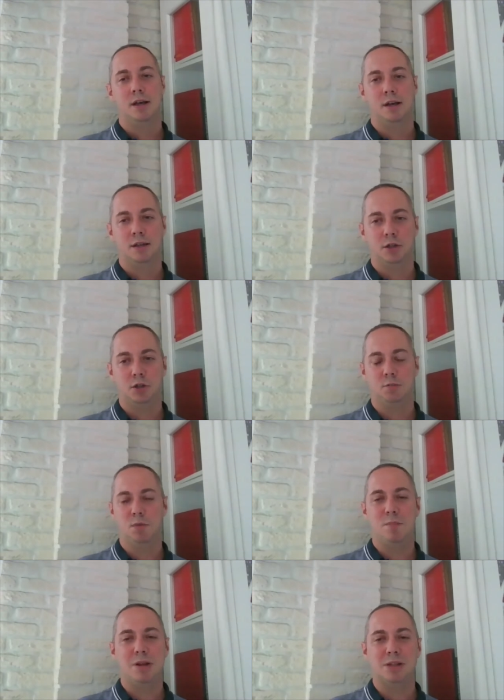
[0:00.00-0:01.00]
э, значит,
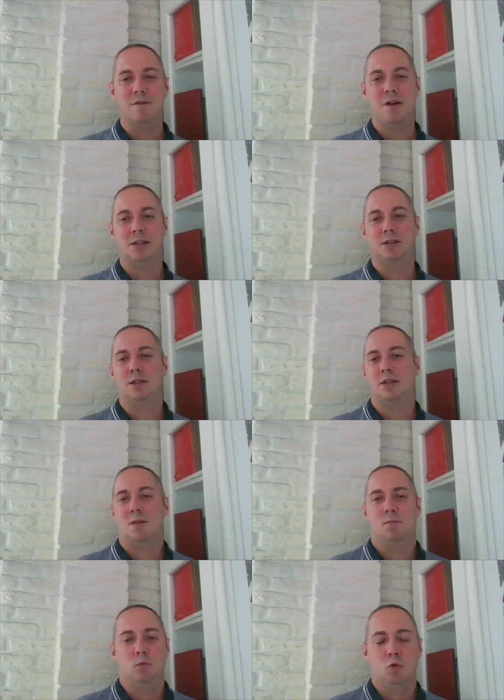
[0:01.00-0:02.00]
мобилизоваться
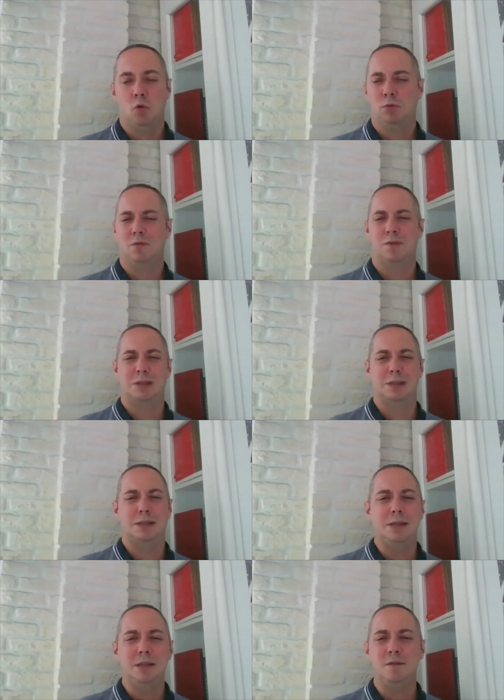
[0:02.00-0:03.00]
там, до 20
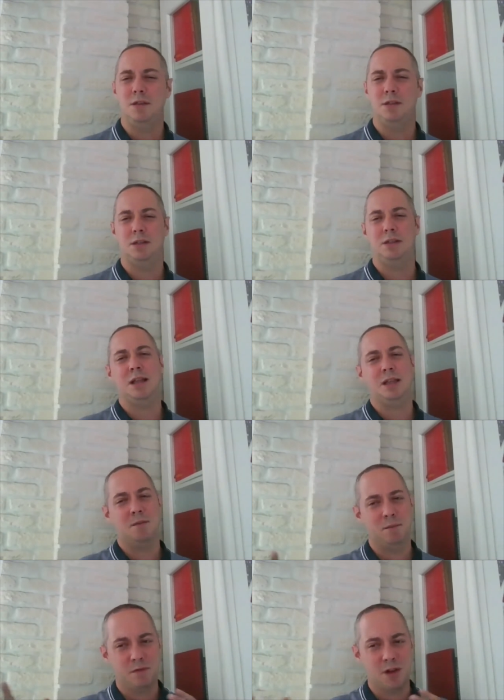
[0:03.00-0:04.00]
дивизий, да,
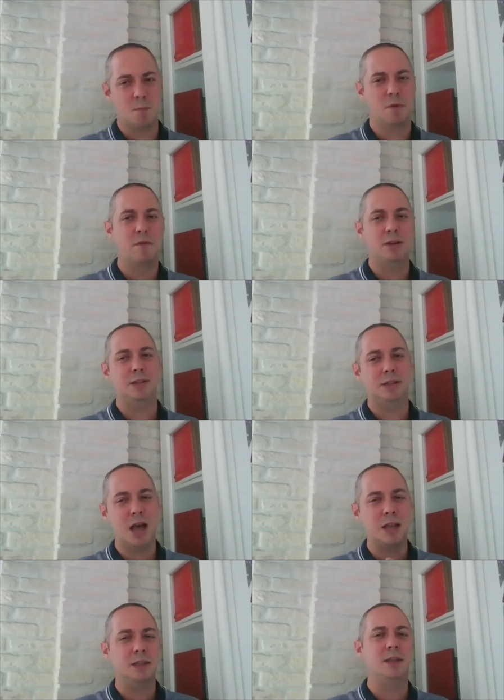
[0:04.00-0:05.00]
там вкапывались
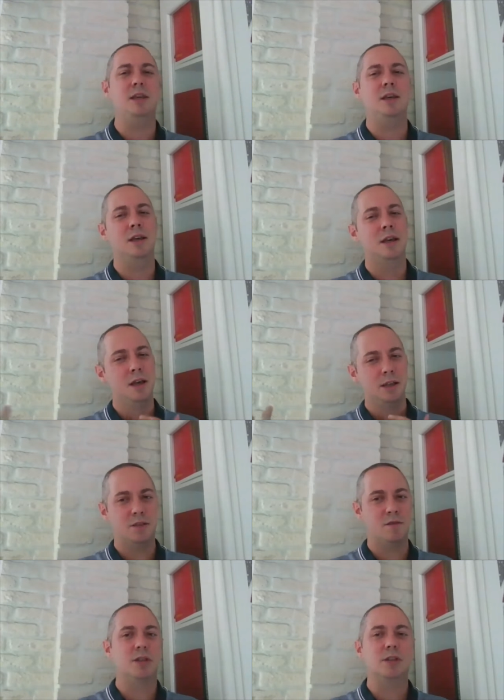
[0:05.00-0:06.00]
танки,
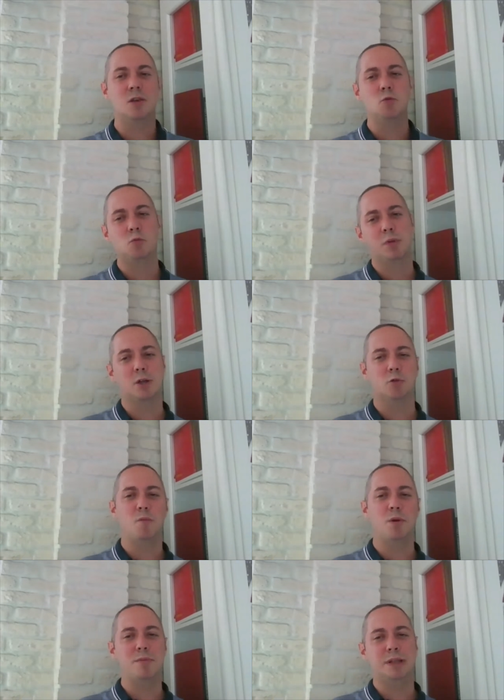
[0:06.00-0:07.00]
Советский Союз был
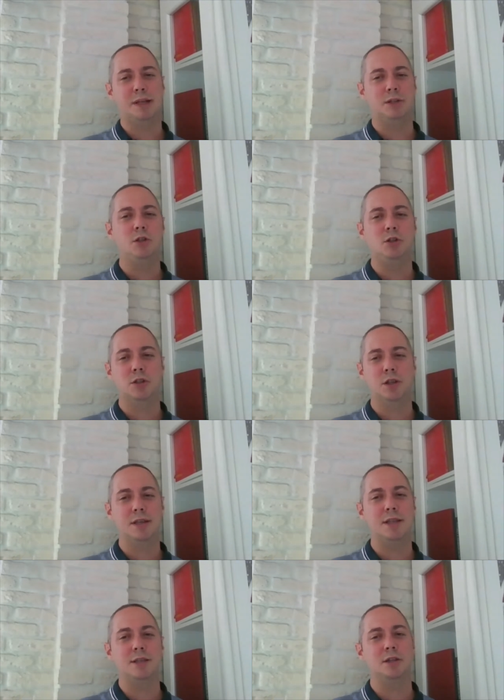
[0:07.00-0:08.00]
готов применять тактическое
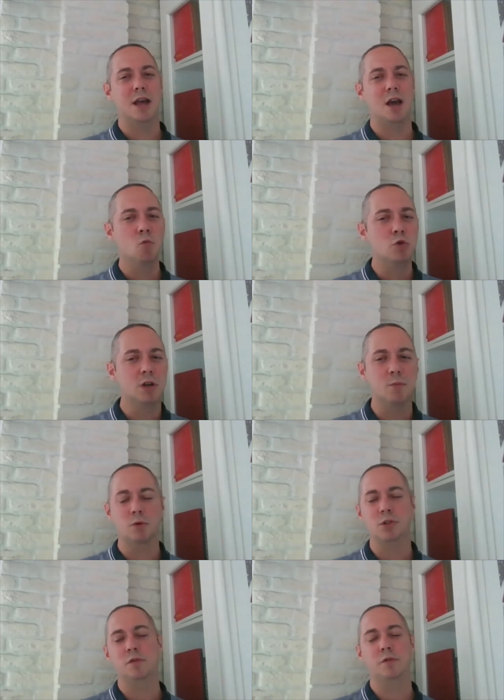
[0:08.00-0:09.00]
ядерное оружие
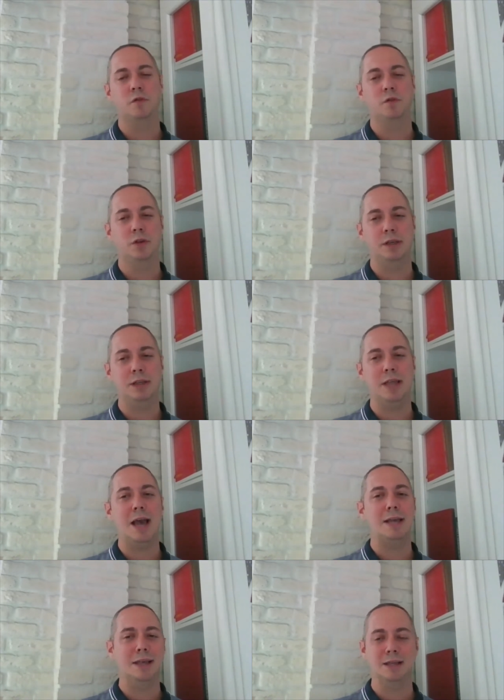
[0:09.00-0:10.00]
против э,
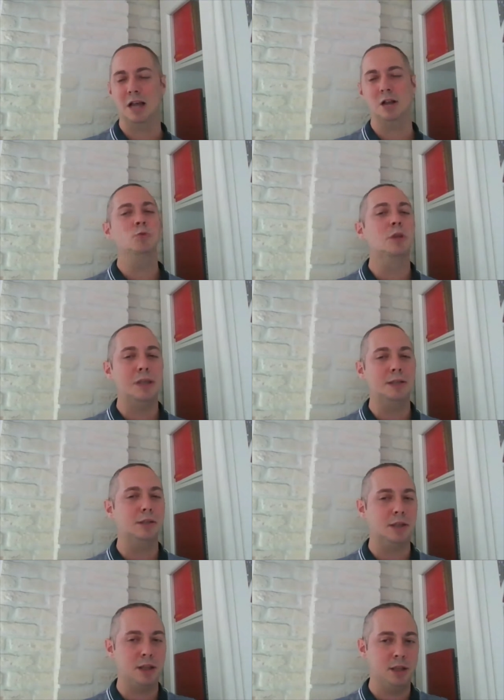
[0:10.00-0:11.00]
Китая и так далее. Но ну, с китайской
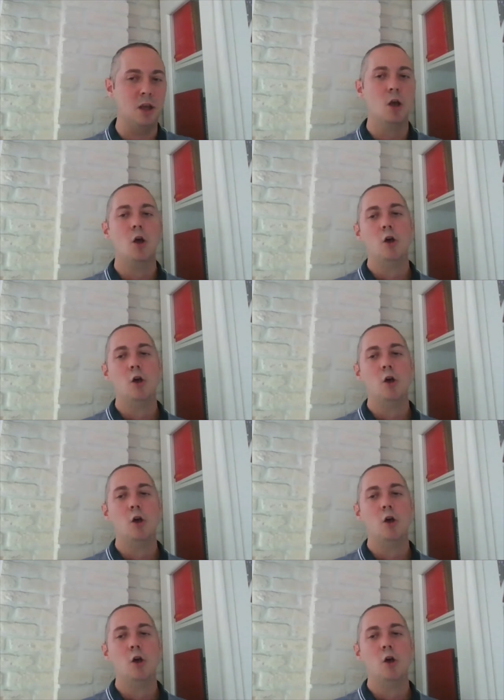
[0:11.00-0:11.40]
стороны